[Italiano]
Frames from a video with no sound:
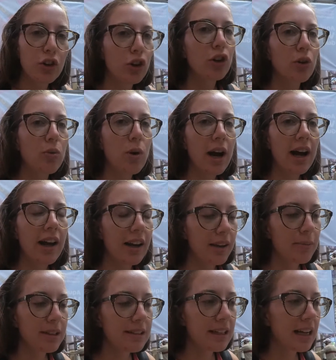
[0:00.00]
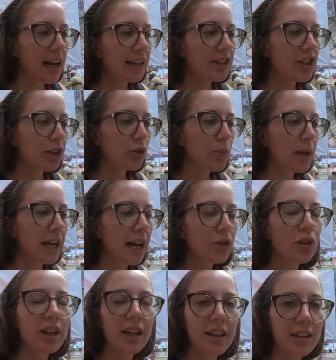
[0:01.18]
loro qua, i messicani, ci hanno
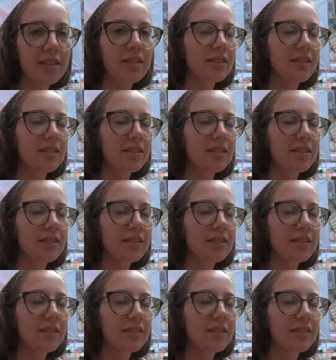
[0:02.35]
spiegato che,